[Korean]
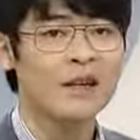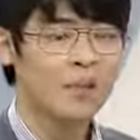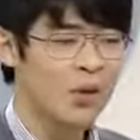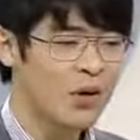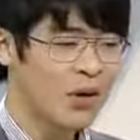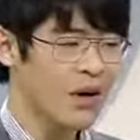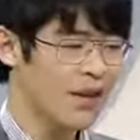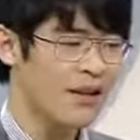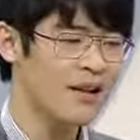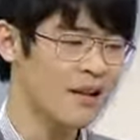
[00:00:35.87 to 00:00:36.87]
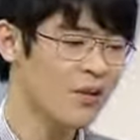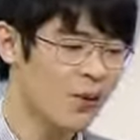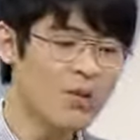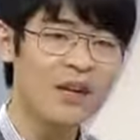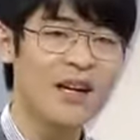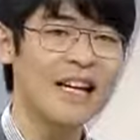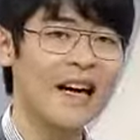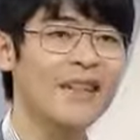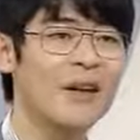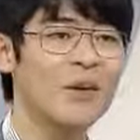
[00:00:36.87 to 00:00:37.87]
보통 학생들이 공부를
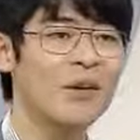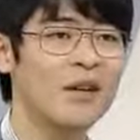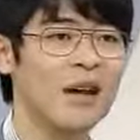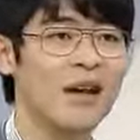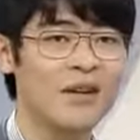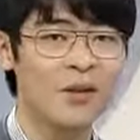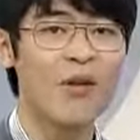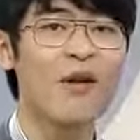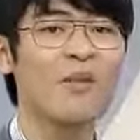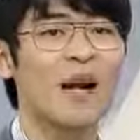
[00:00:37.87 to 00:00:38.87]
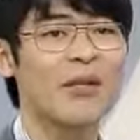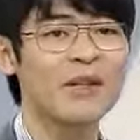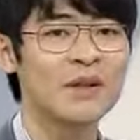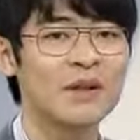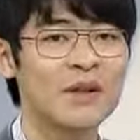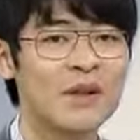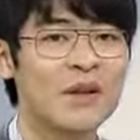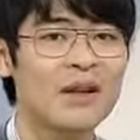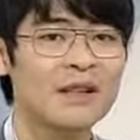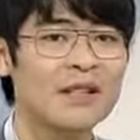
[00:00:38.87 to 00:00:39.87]
하다안 되면은 아까 노 선생님 말씀하신
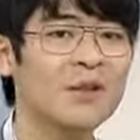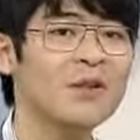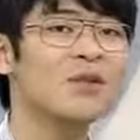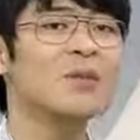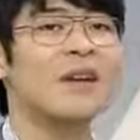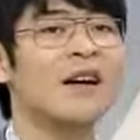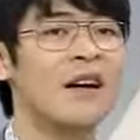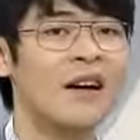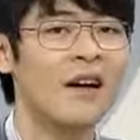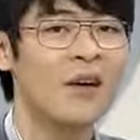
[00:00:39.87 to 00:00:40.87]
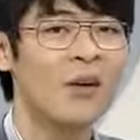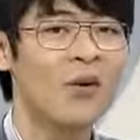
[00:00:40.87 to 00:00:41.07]
것처럼 그냥 집어치웁니다. 음.